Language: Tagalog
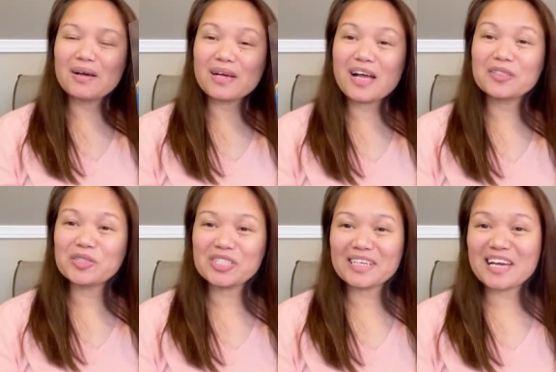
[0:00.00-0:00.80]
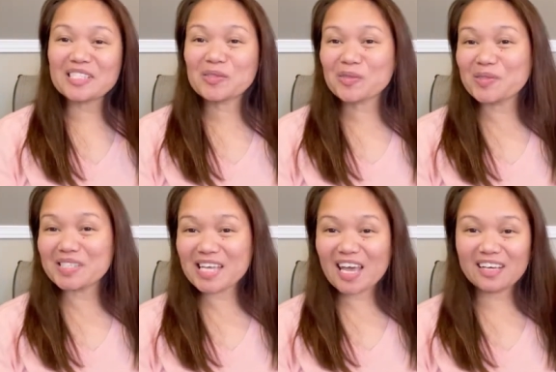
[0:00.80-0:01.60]
ano siya guys, on
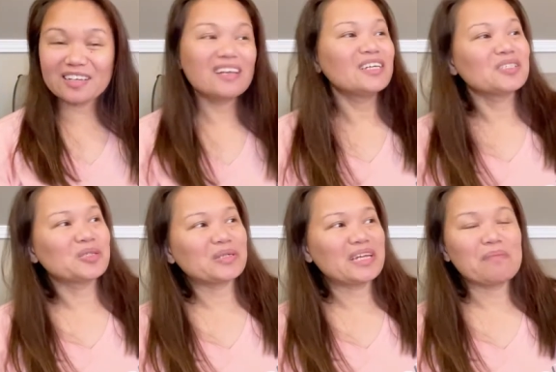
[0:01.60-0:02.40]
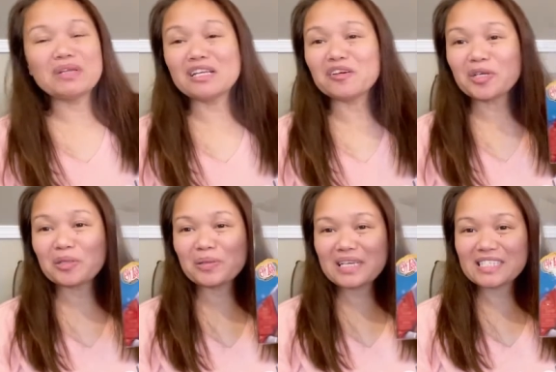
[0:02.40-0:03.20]
sale. So, kaya binili ko ito
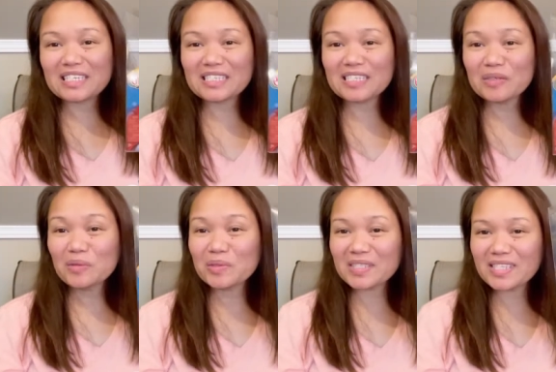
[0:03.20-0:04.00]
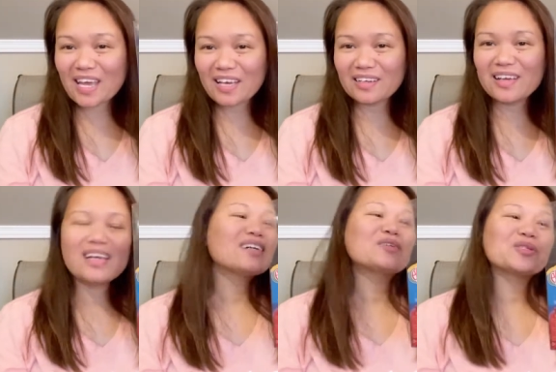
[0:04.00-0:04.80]
guys kasi on sale.
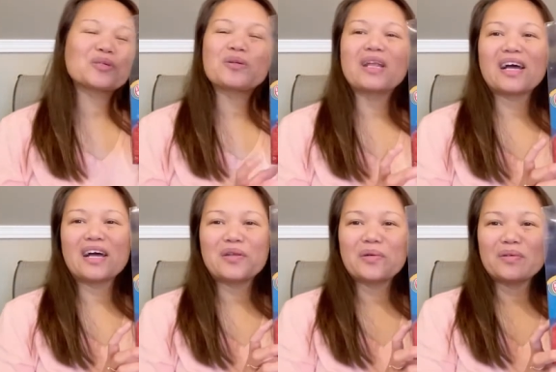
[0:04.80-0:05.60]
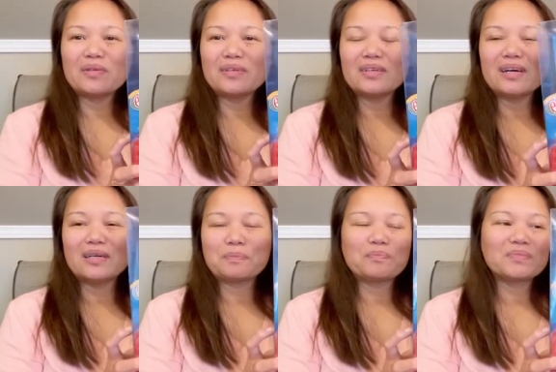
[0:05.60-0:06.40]
Gusto ko lang ano, um,
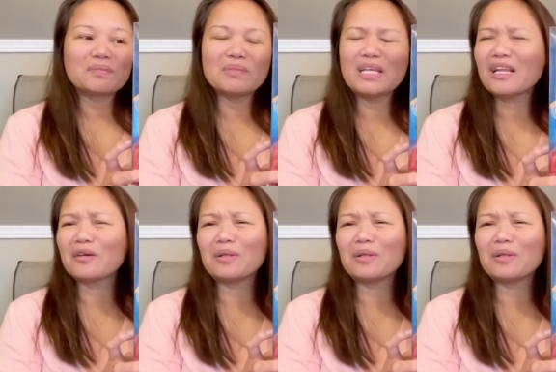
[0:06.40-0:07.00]
binili ko